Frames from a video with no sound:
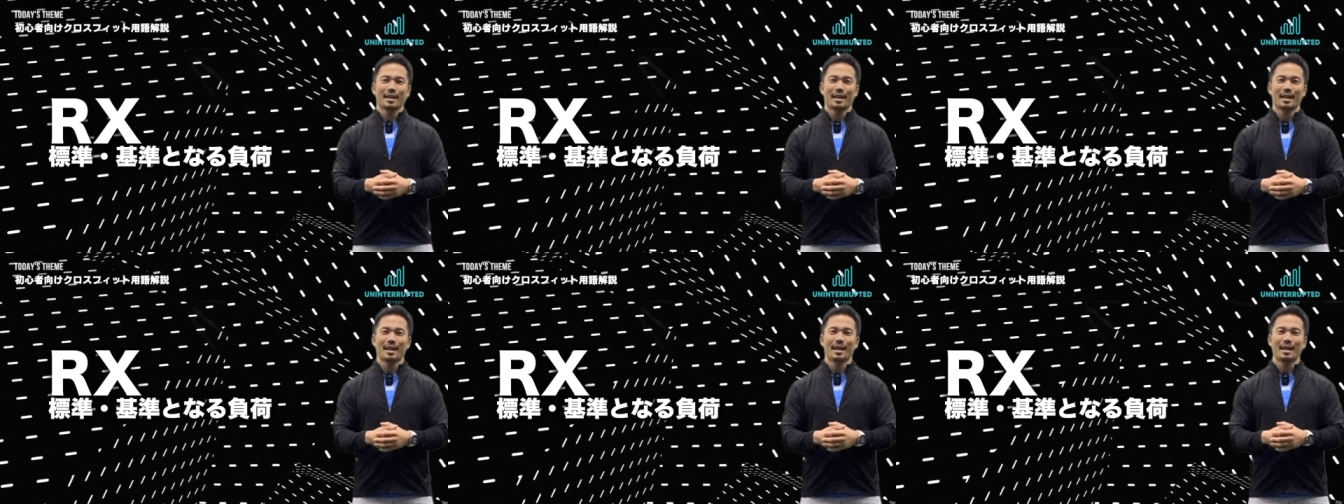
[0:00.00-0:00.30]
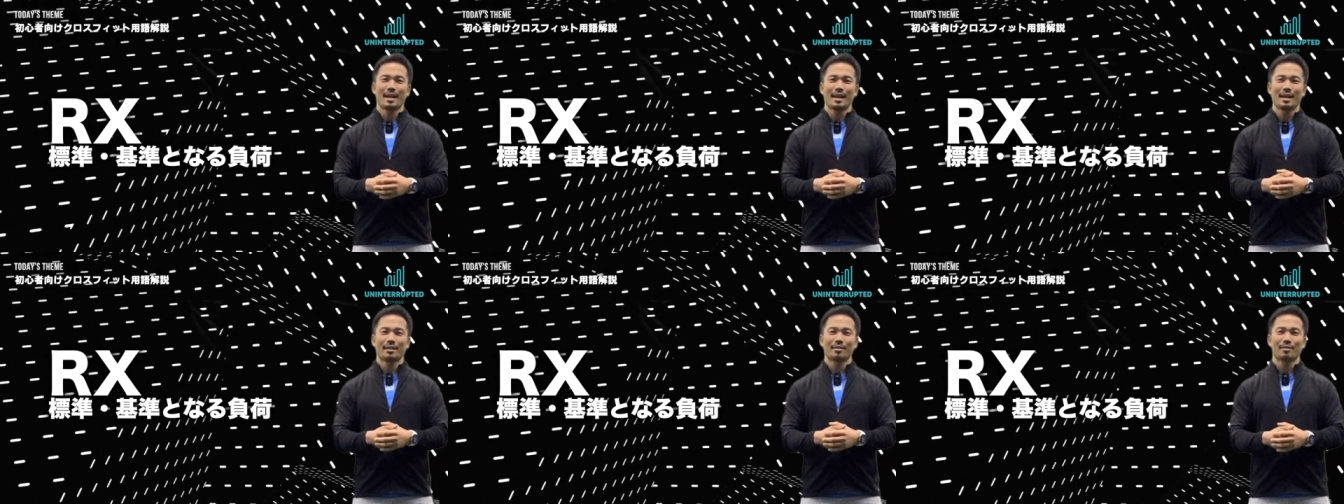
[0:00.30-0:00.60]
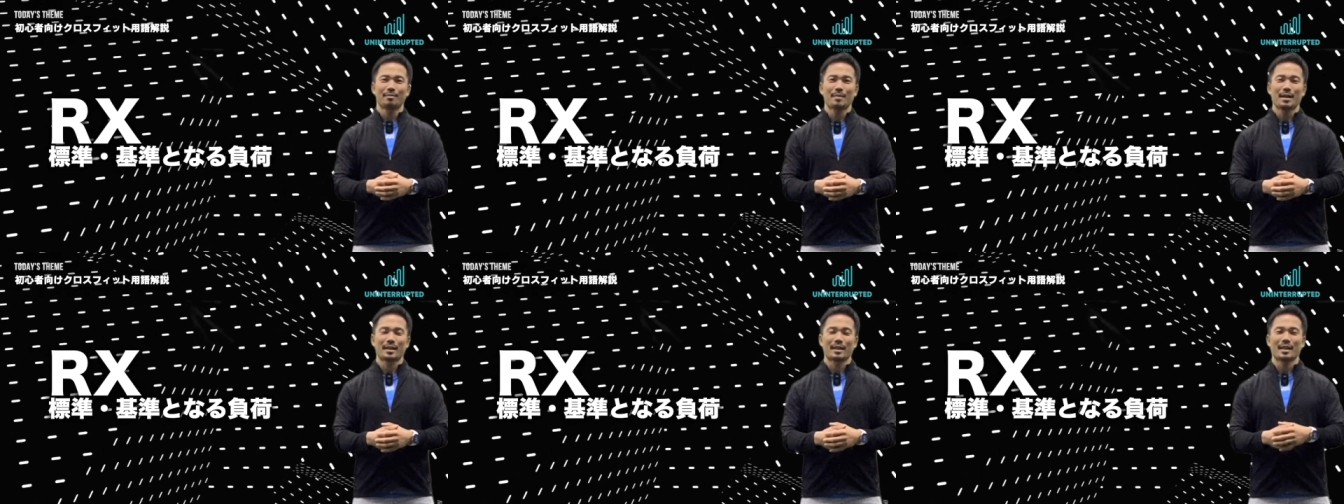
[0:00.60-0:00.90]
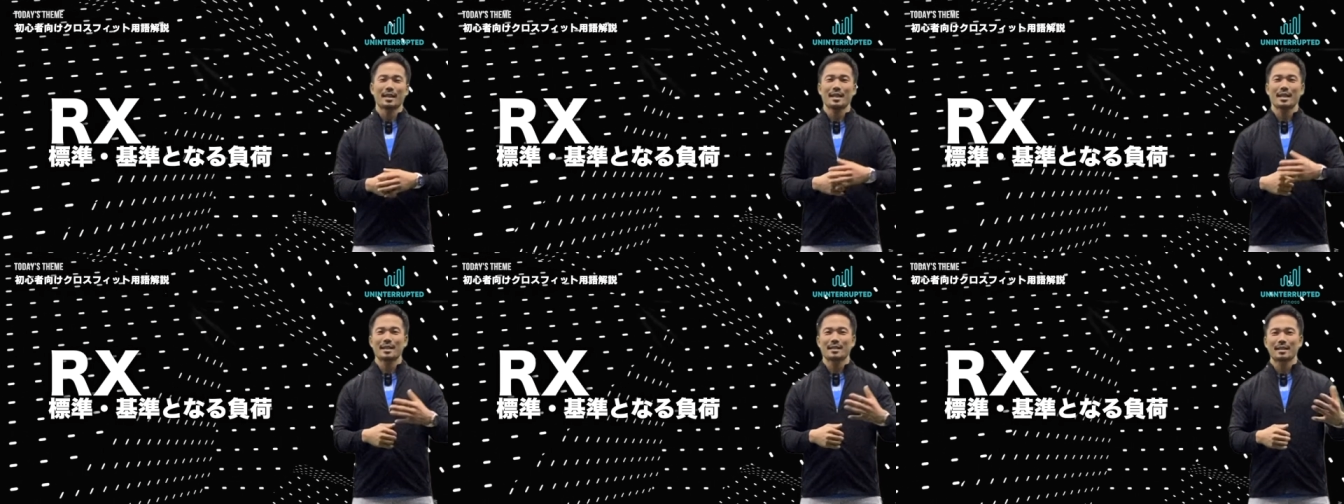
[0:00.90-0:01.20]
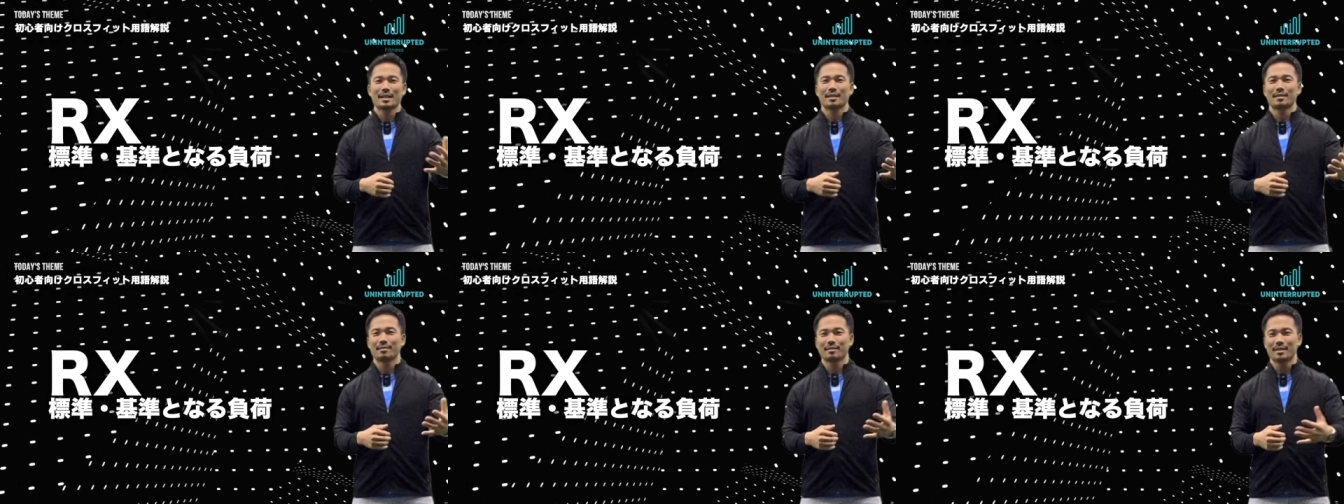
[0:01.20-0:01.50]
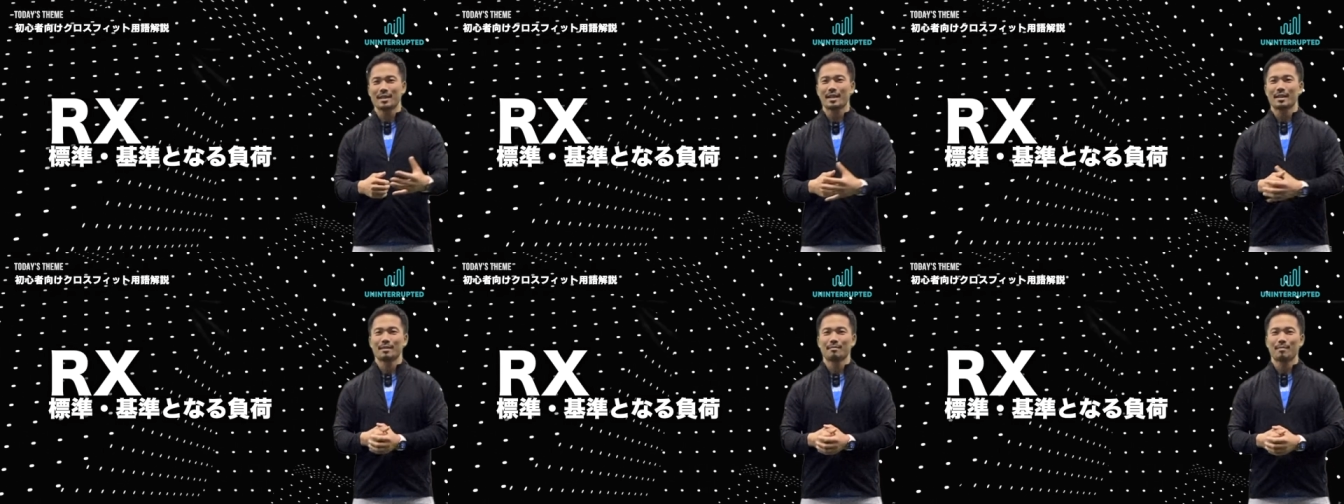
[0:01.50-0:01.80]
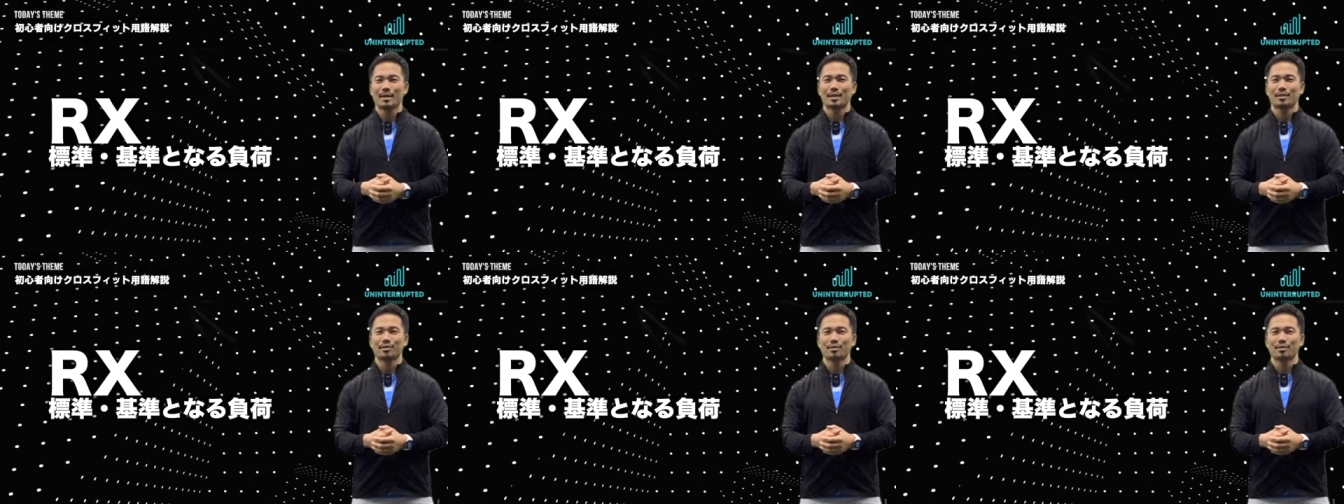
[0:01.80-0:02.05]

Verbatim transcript: えーとまあ、提案されてですね、まあ、